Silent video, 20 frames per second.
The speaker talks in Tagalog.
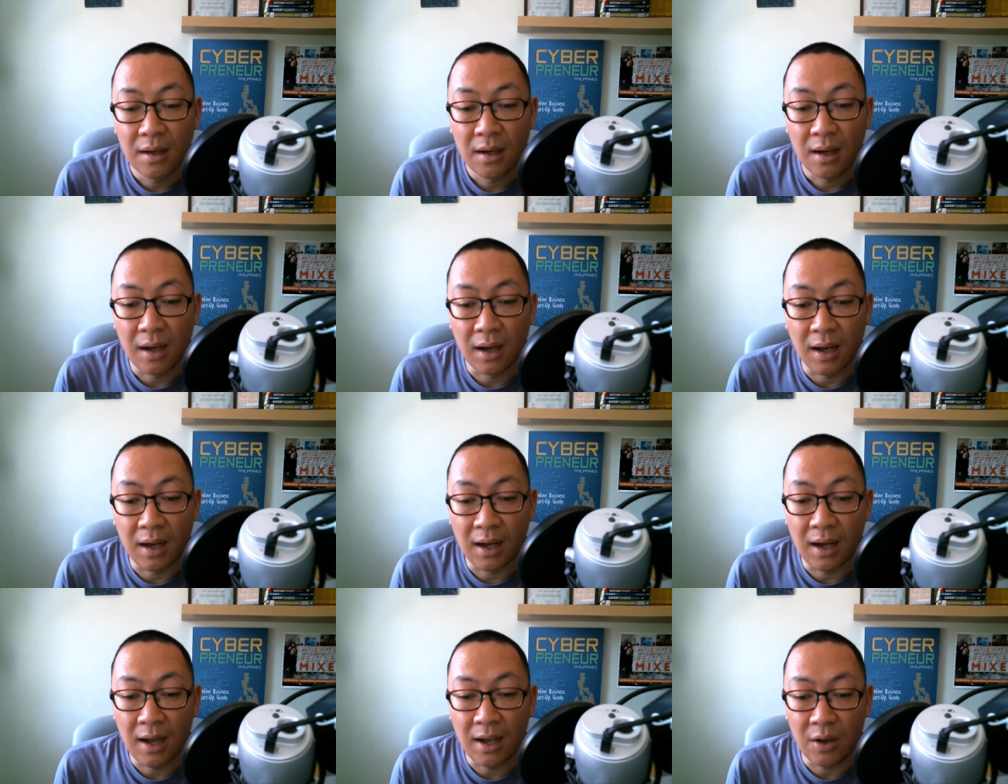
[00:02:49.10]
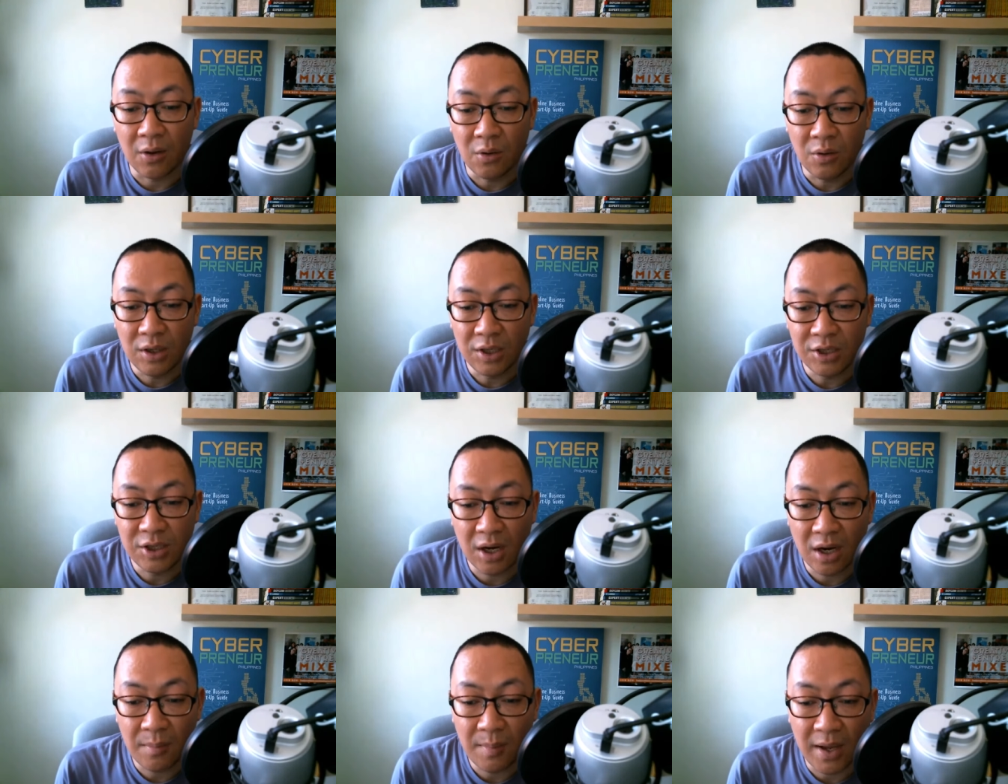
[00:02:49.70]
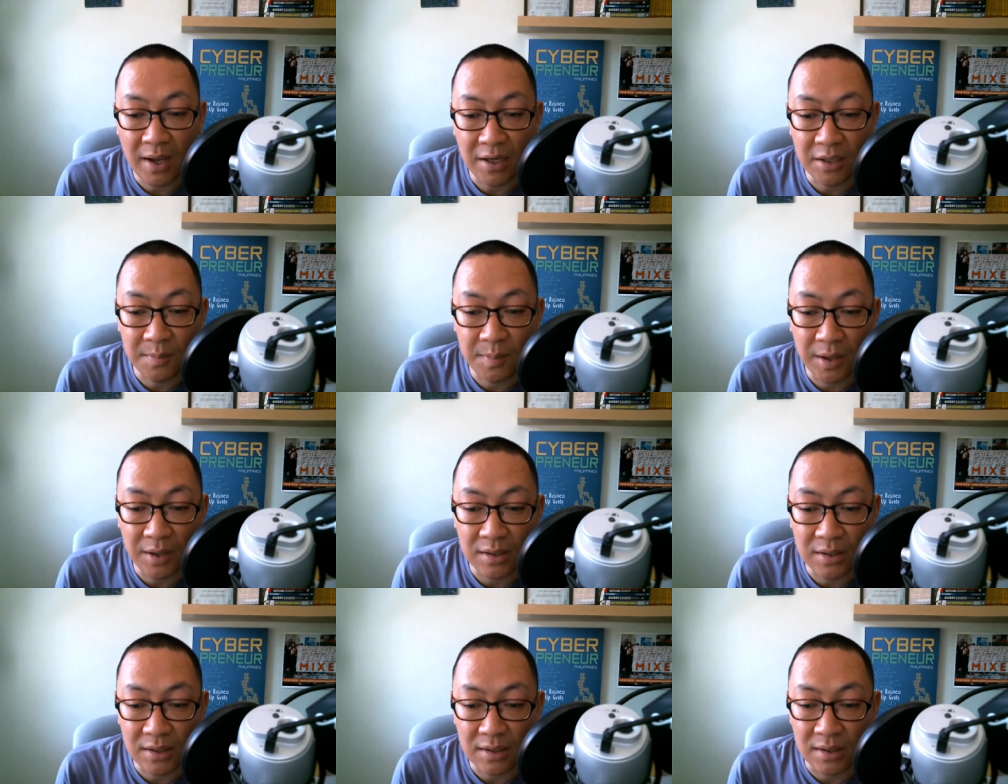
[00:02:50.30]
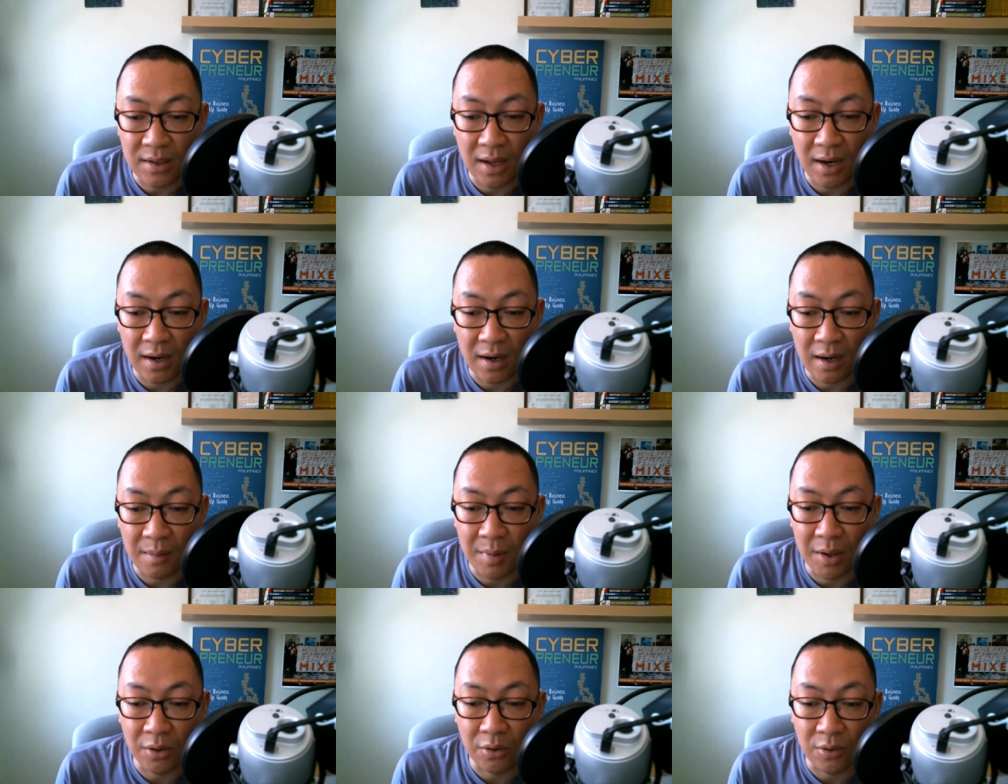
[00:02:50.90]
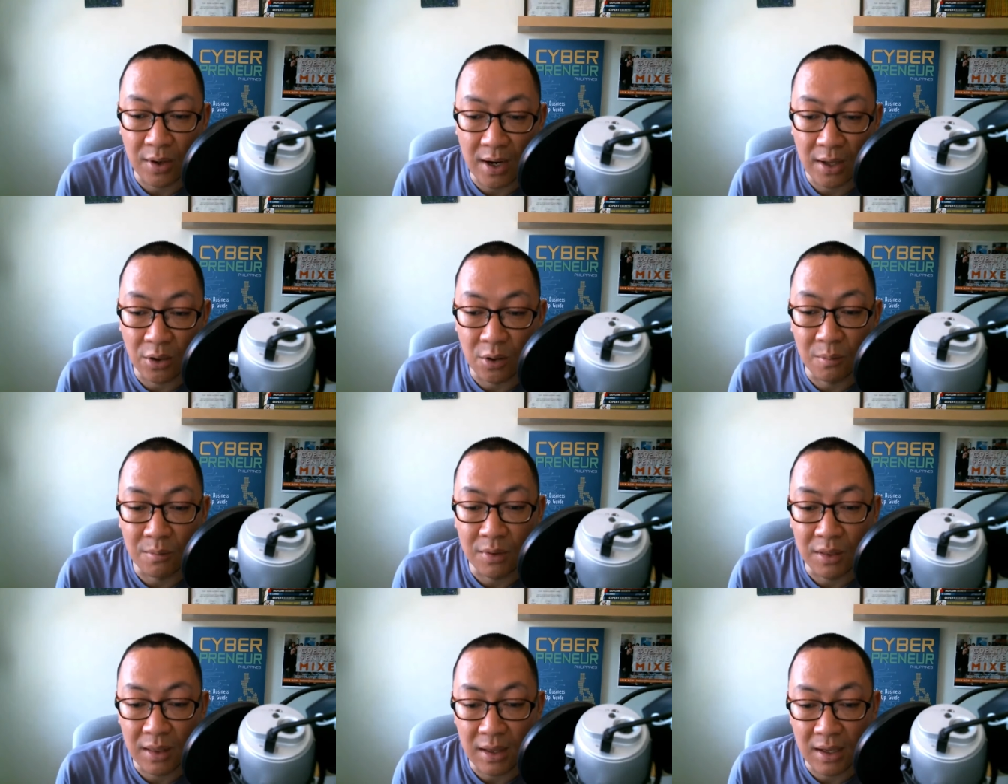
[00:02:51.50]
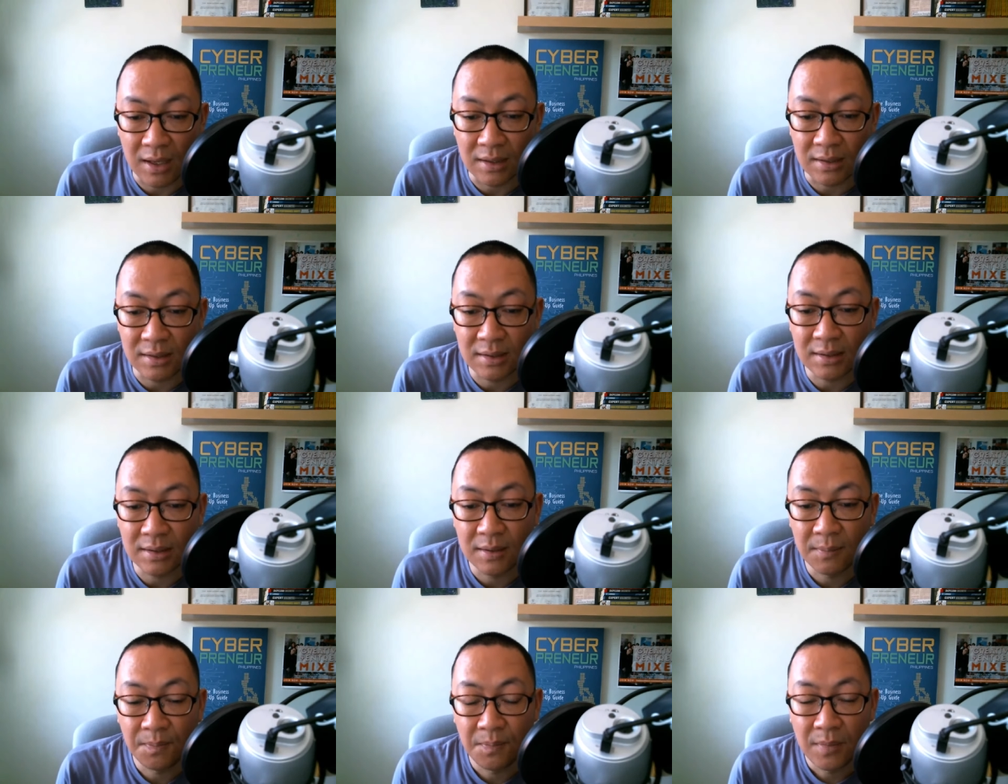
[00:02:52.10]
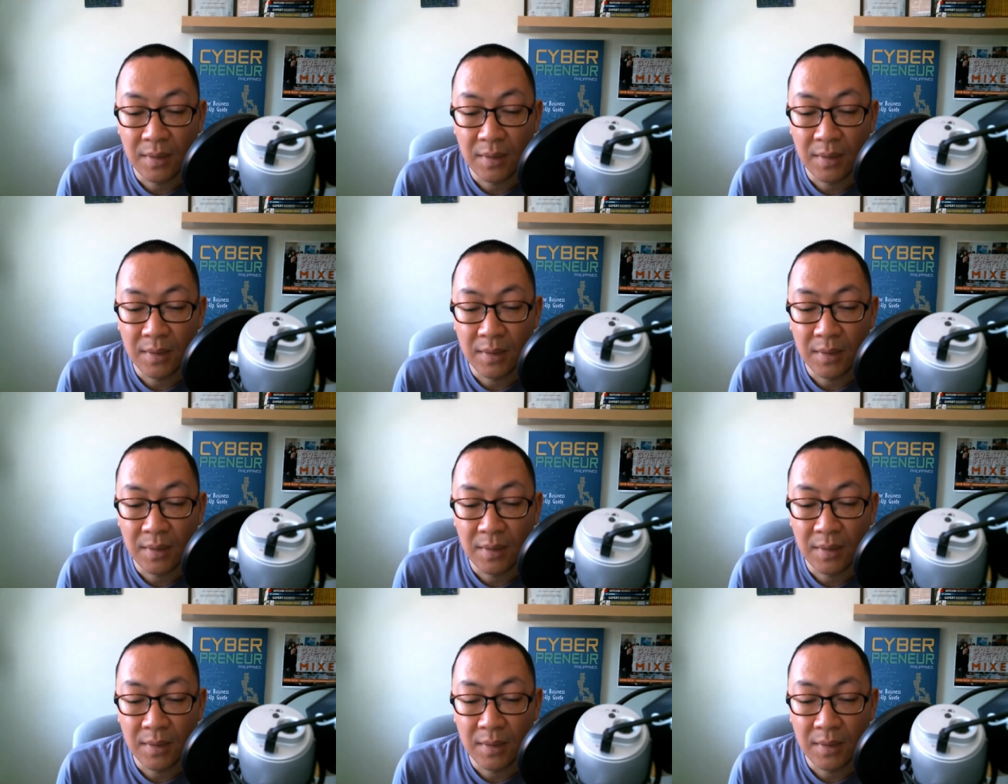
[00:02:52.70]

Uh, I only share my experiences there about random things.